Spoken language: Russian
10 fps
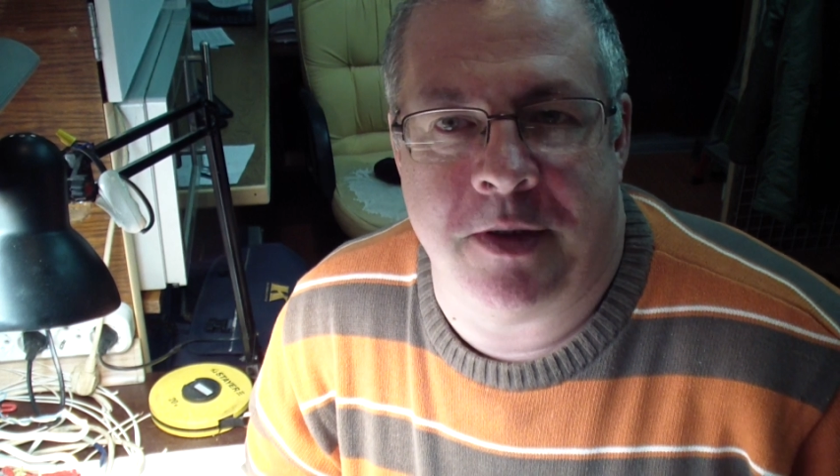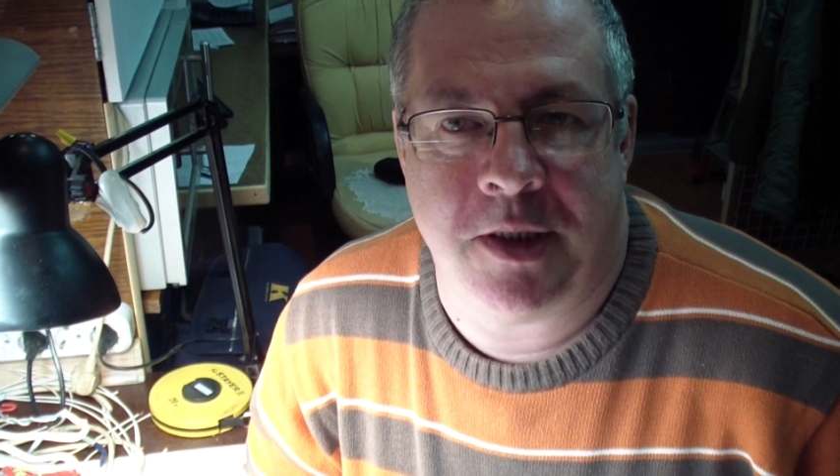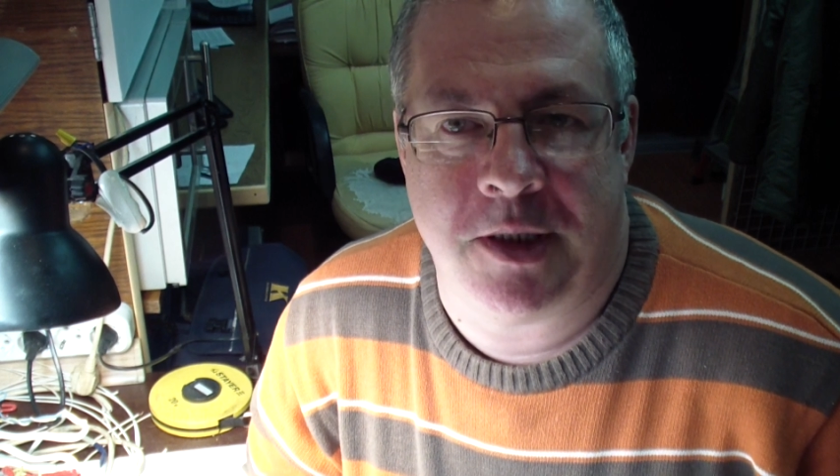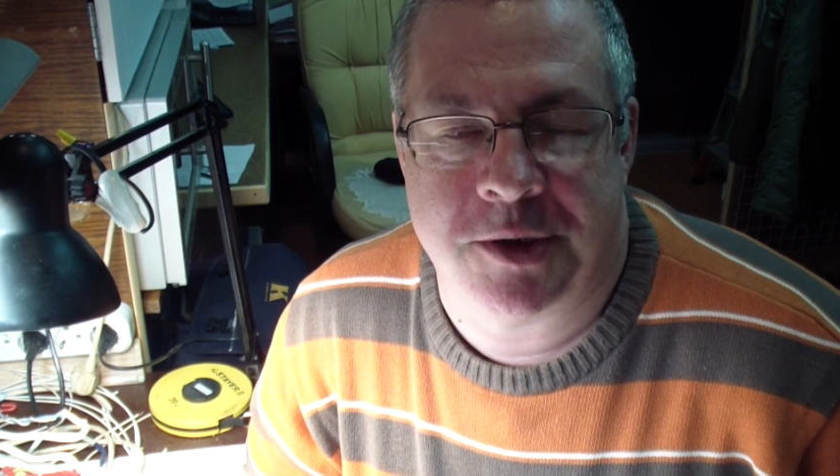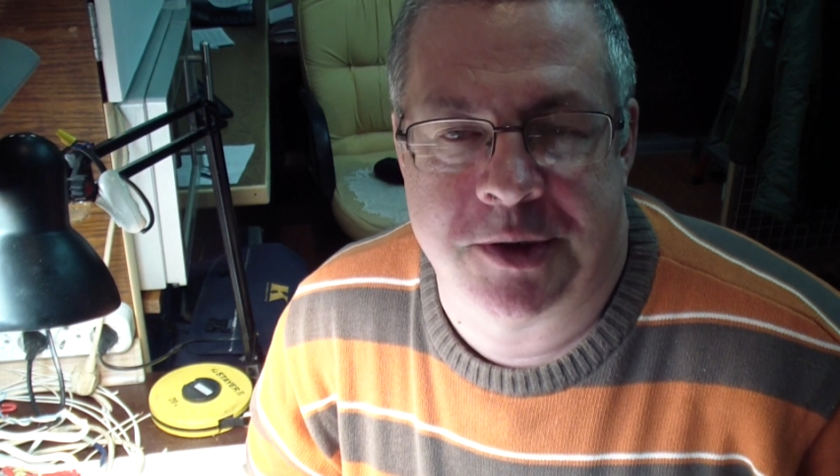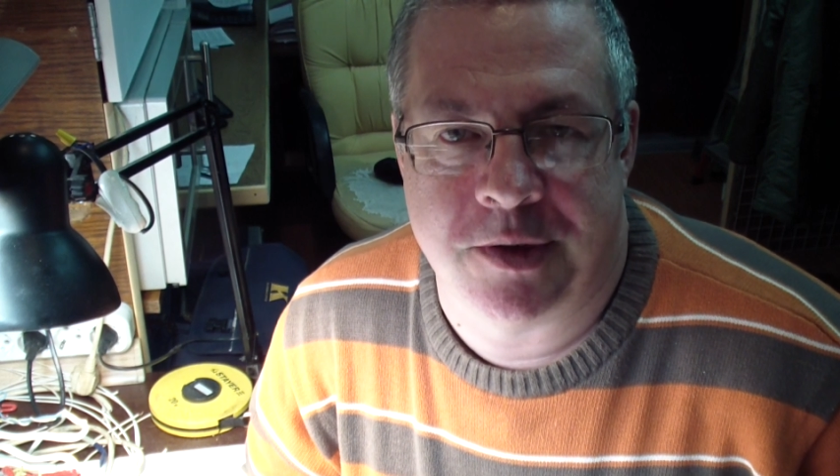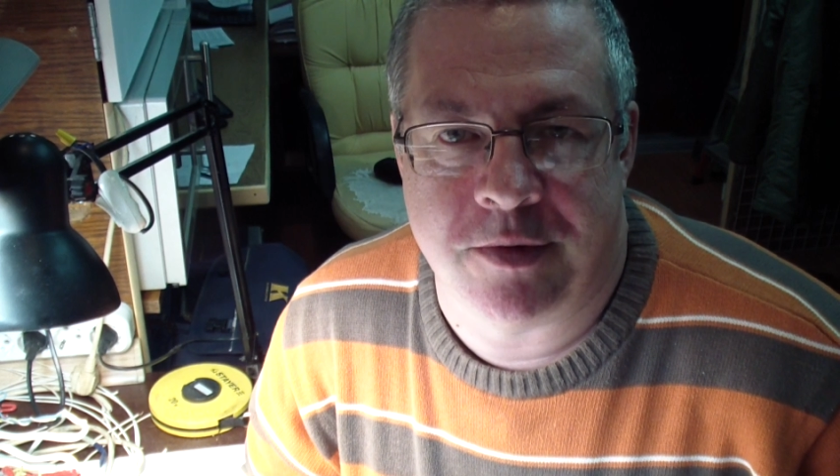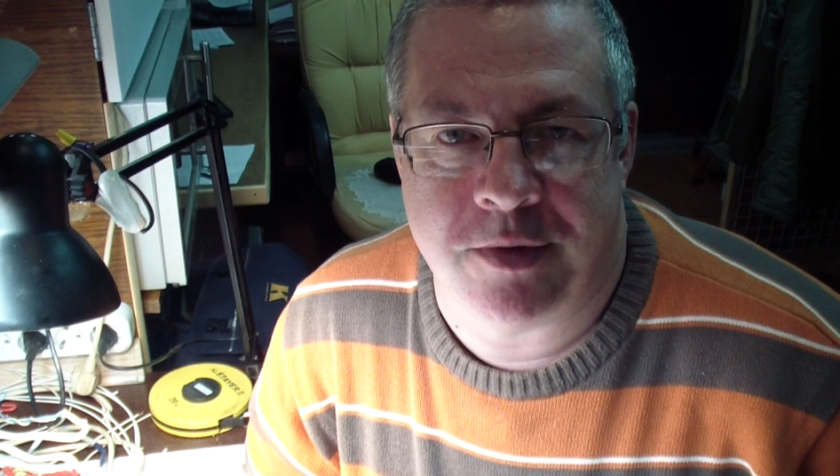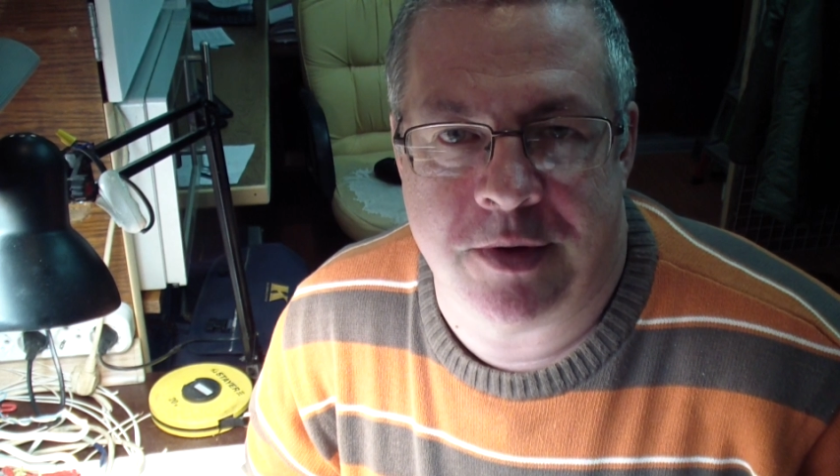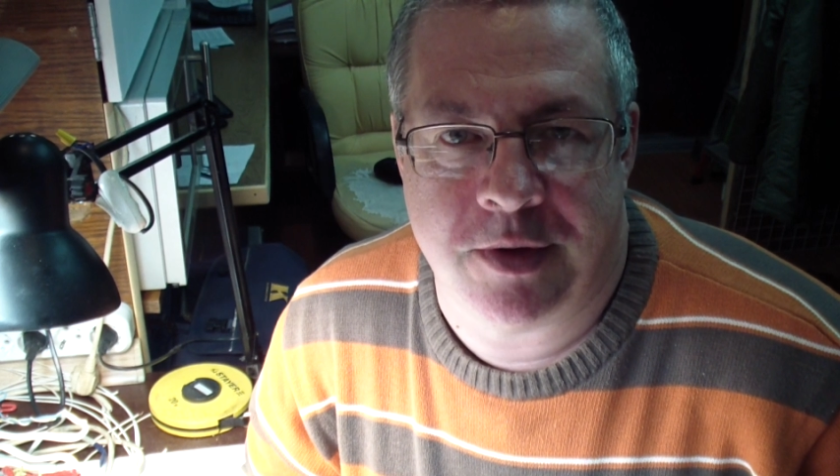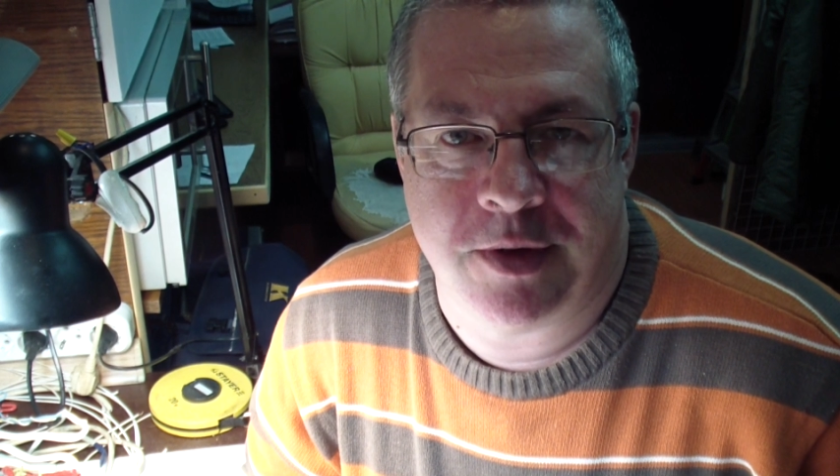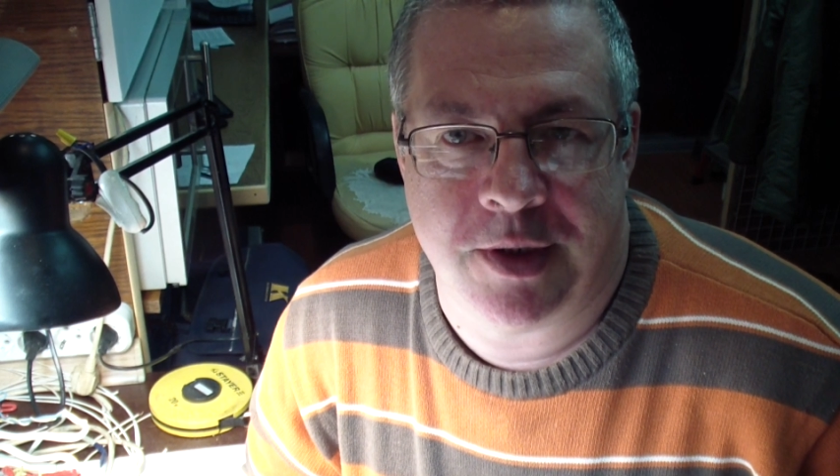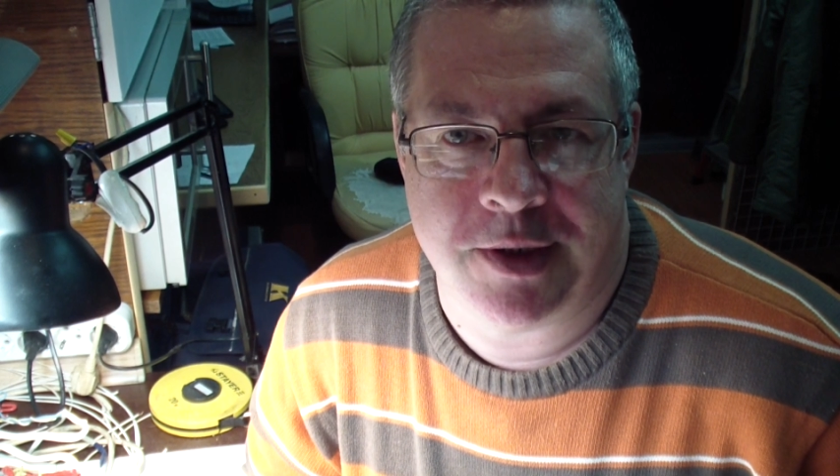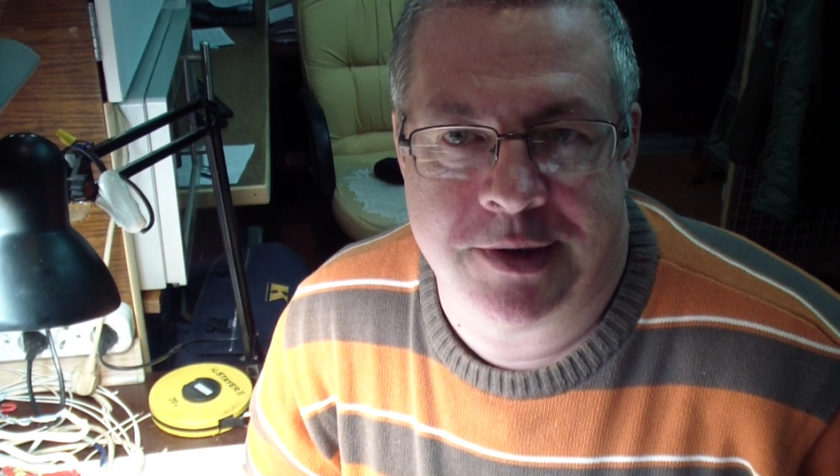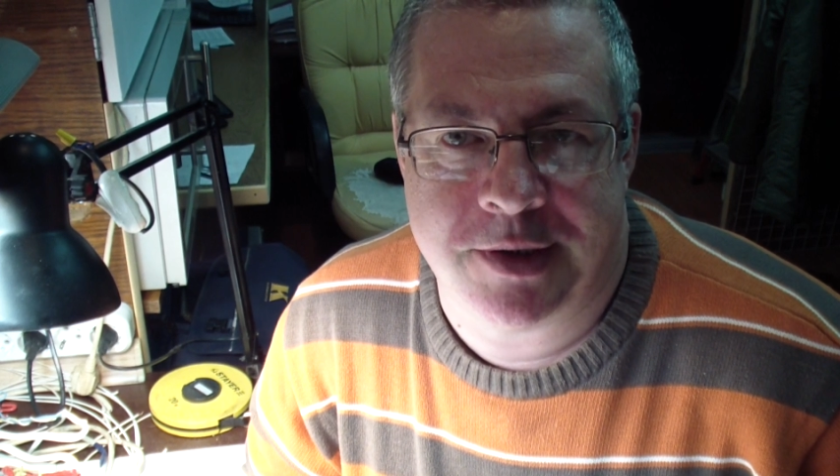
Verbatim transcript: Я решил э,